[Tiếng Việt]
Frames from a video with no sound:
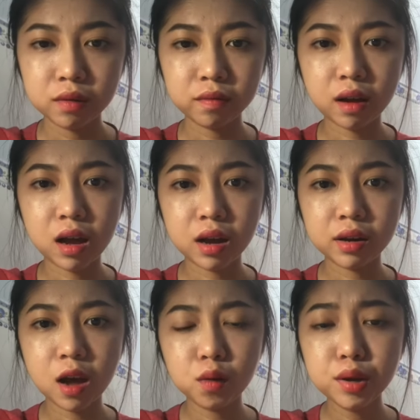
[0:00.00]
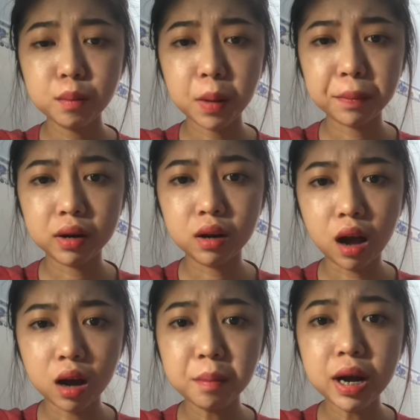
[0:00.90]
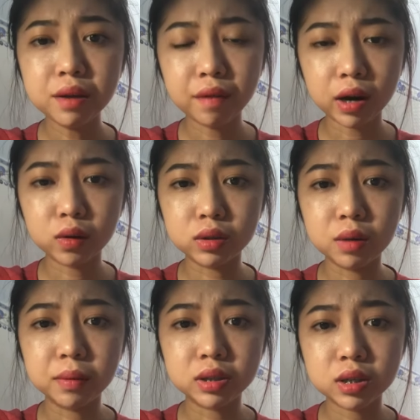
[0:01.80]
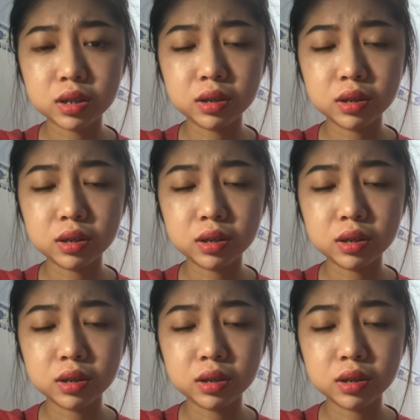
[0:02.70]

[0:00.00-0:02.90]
và nếu như mà mình lỡ bị vậy rồi thì mình